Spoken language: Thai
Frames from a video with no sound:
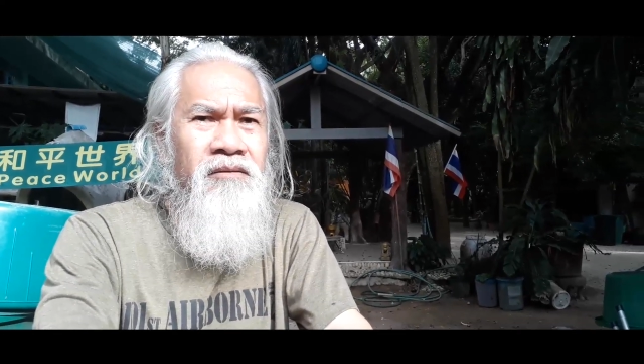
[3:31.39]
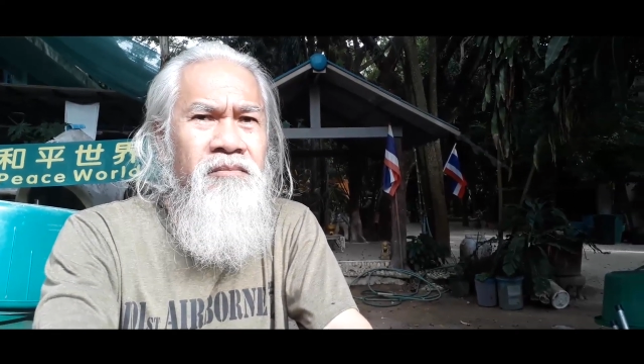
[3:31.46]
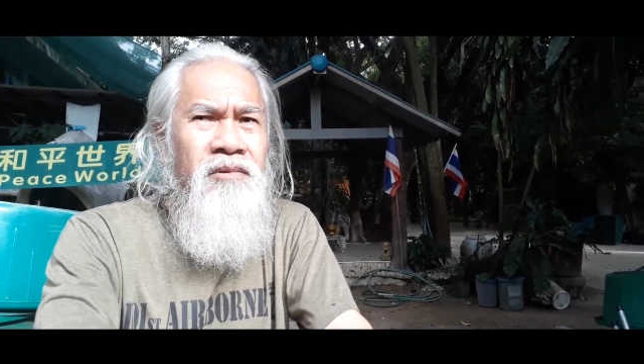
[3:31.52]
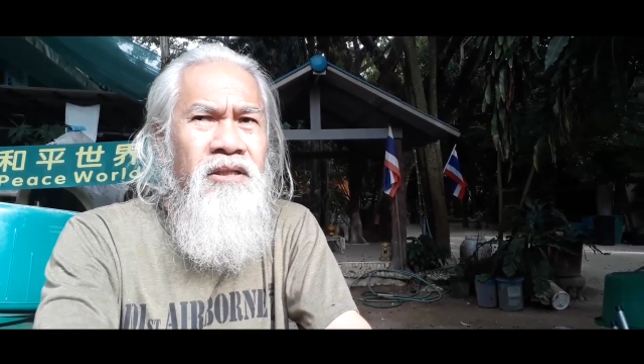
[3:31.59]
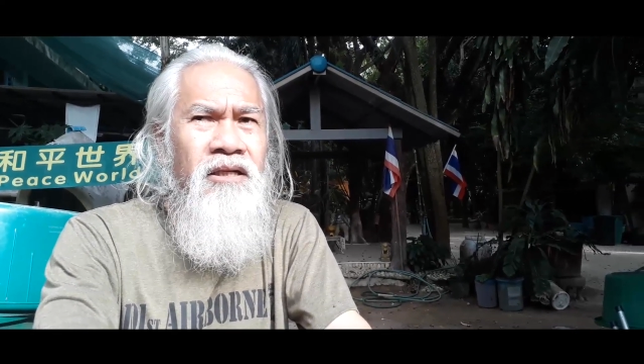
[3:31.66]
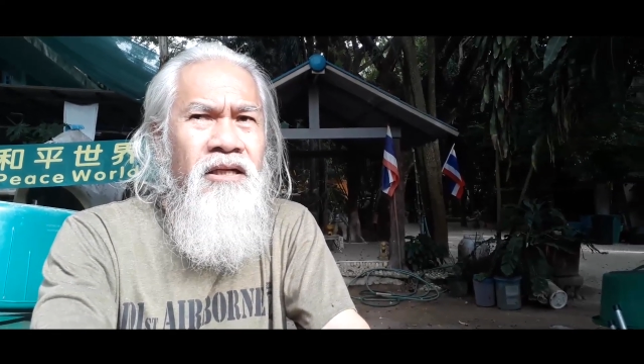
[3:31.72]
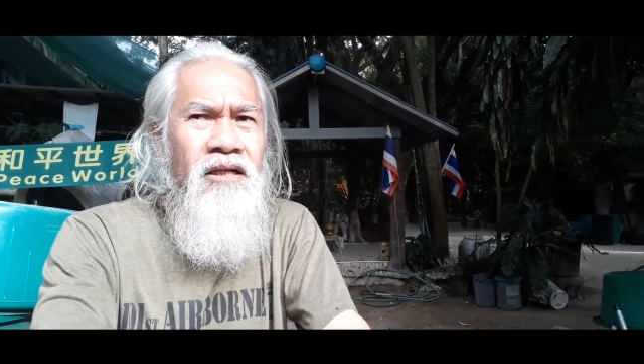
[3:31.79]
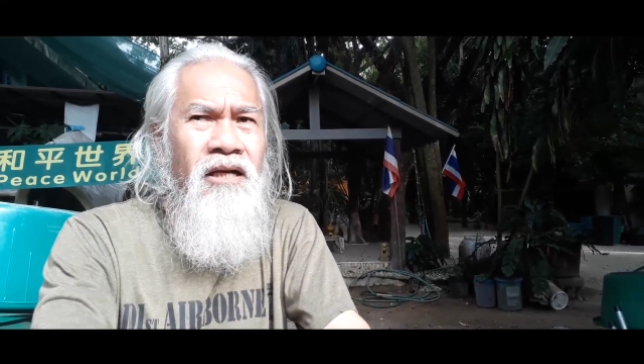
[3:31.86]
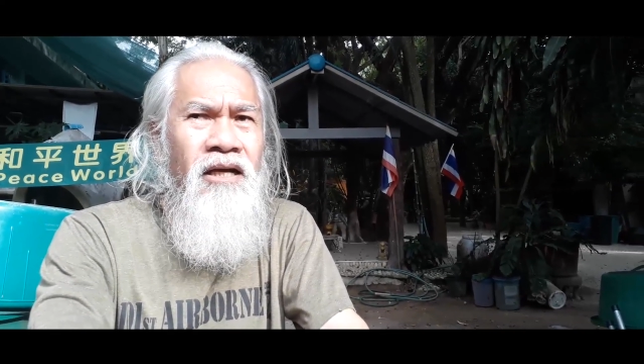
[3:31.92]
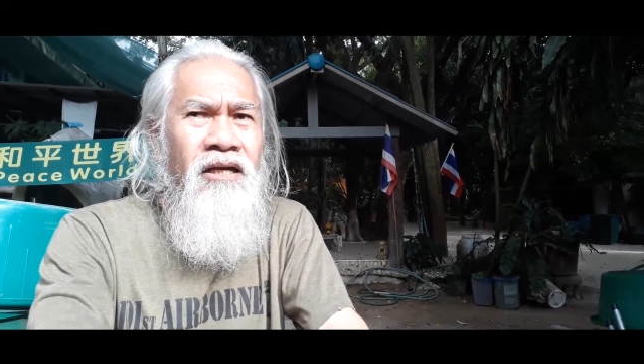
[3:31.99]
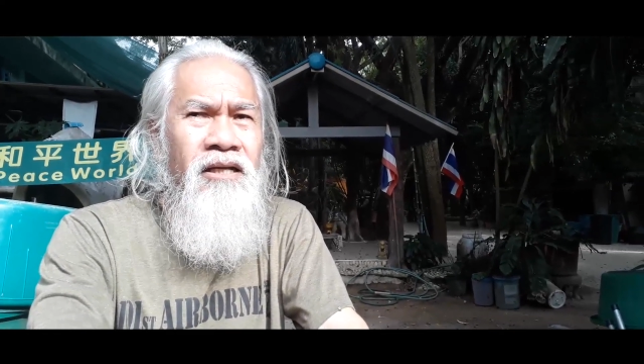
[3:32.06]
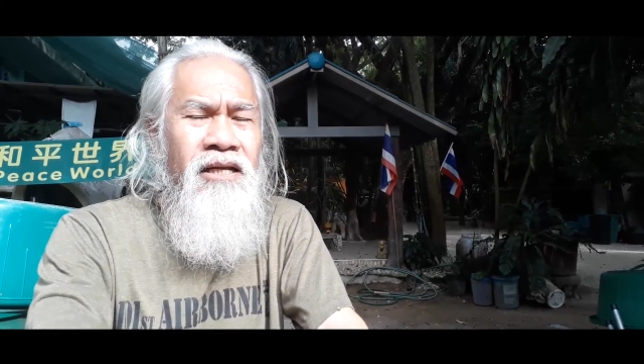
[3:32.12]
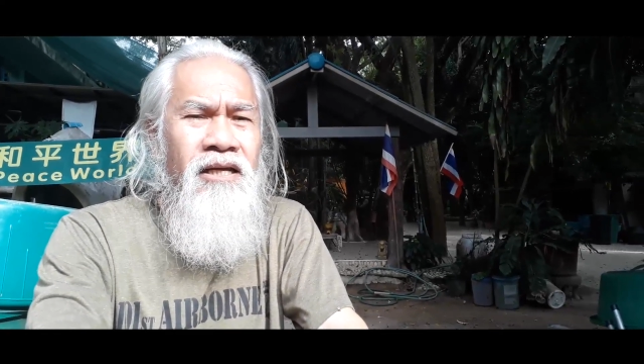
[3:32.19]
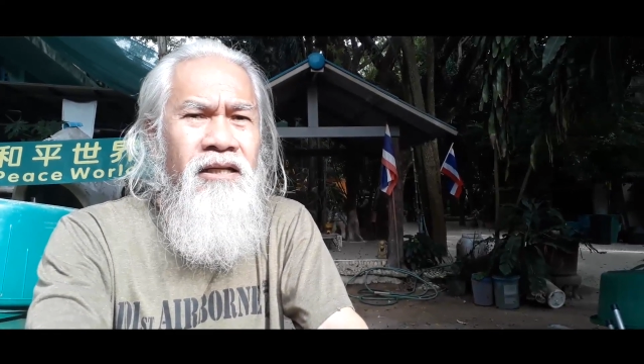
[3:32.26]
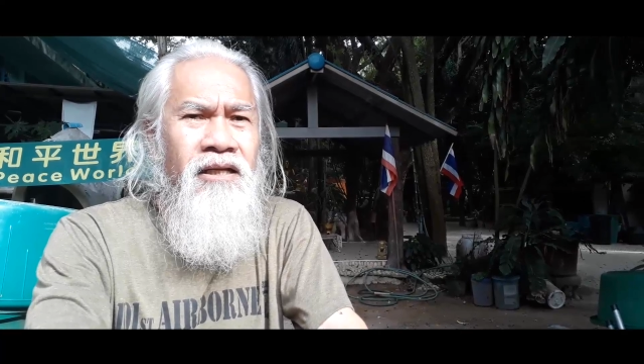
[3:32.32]
เพื่อให้
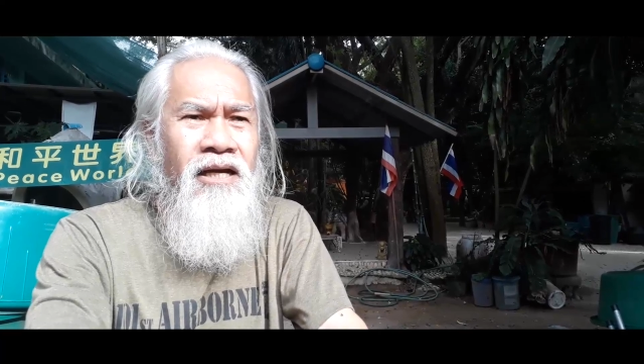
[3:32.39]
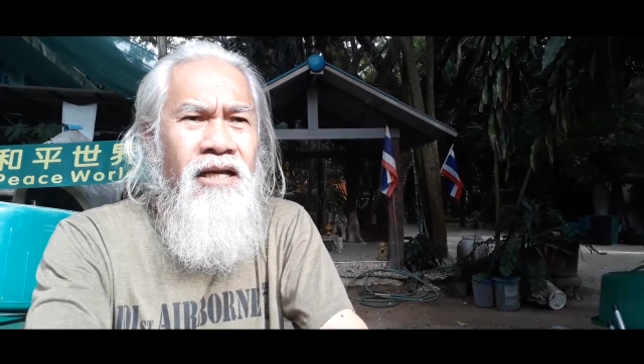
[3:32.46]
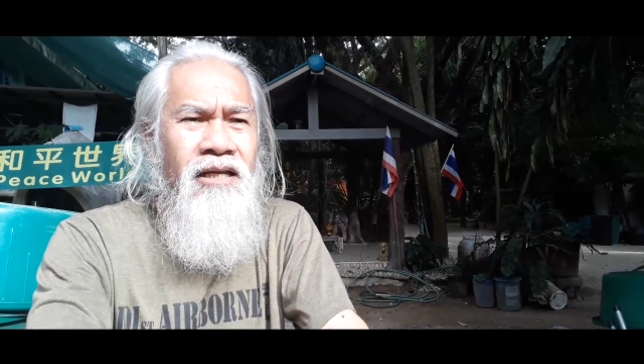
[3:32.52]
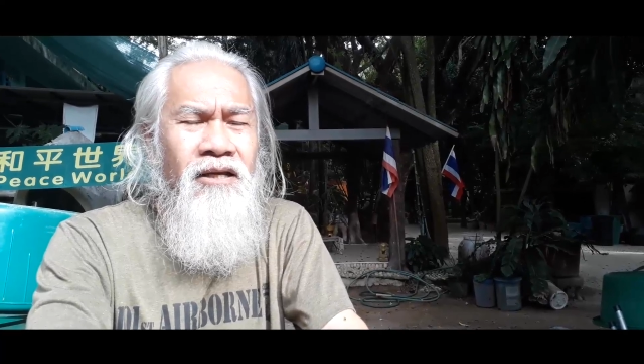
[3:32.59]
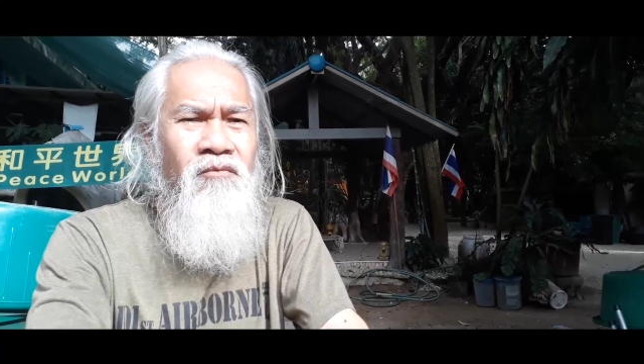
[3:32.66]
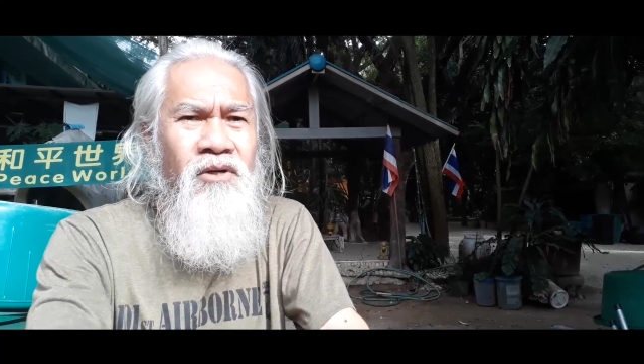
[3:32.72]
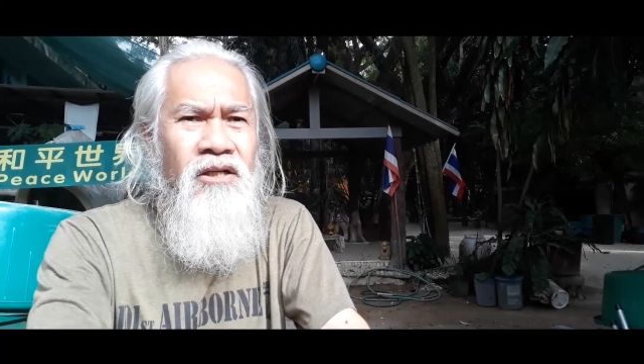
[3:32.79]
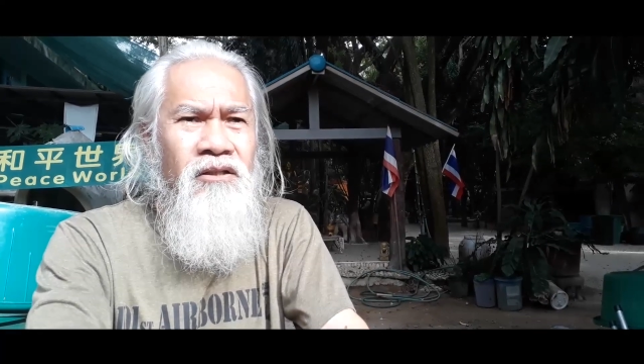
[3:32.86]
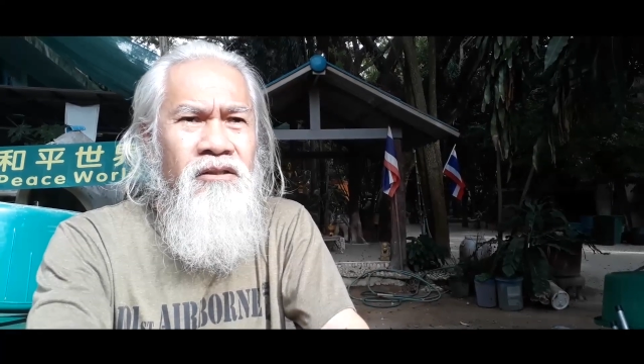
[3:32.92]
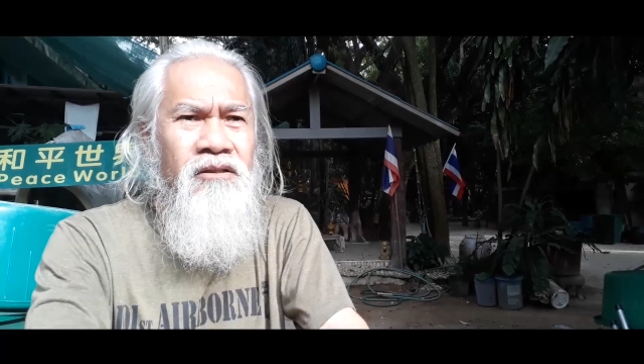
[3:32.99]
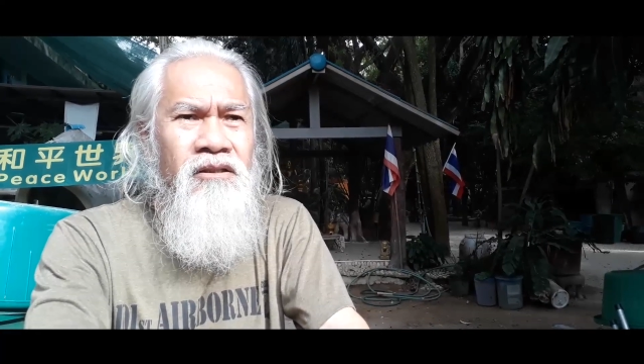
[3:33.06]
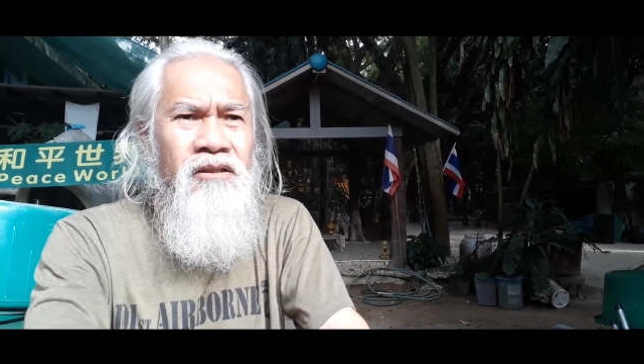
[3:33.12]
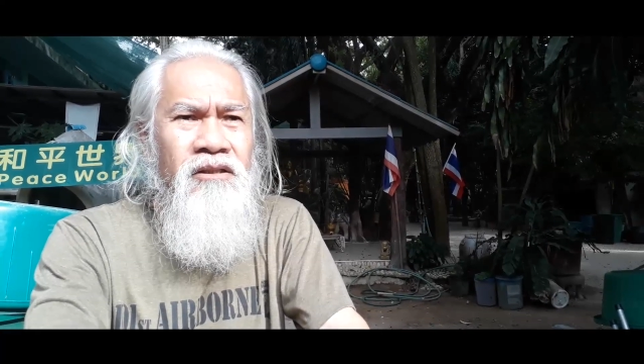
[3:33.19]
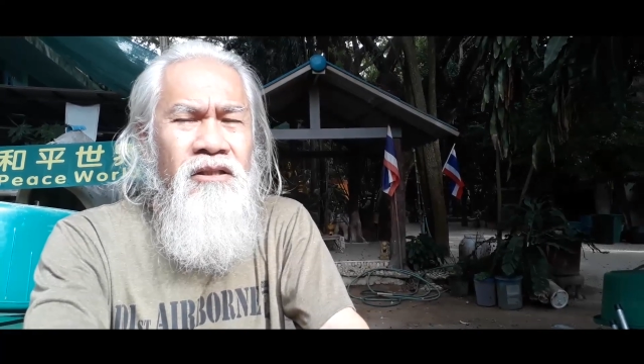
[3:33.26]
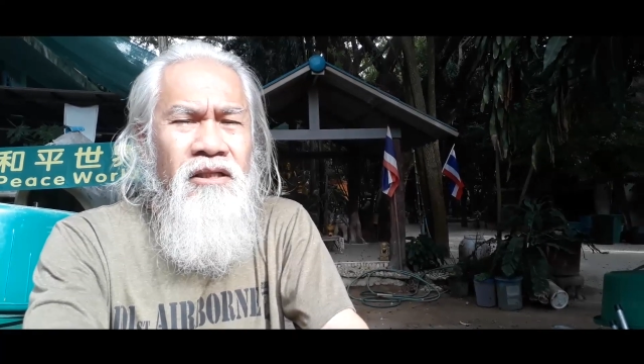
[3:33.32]
การไหลเวียน
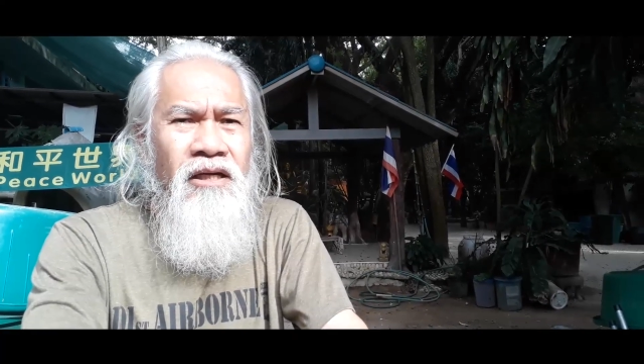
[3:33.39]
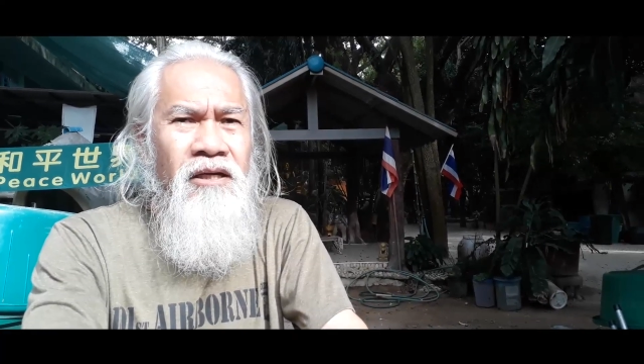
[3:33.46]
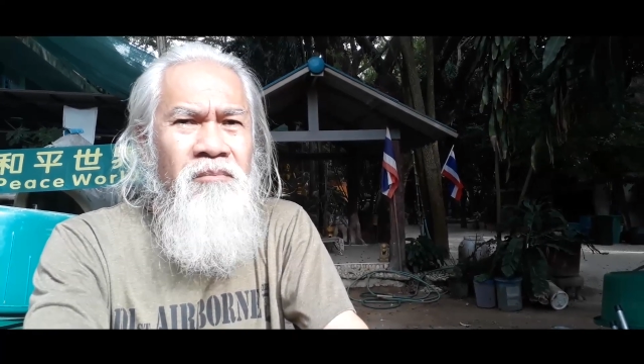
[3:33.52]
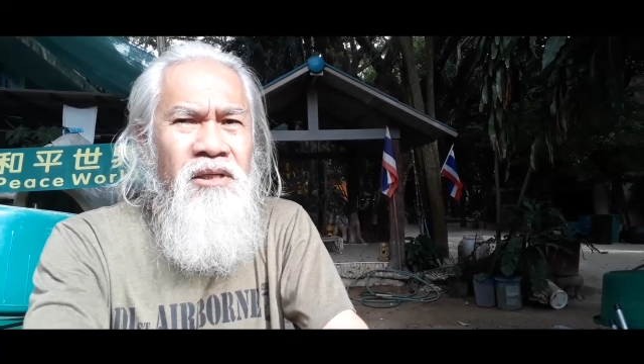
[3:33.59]
ให้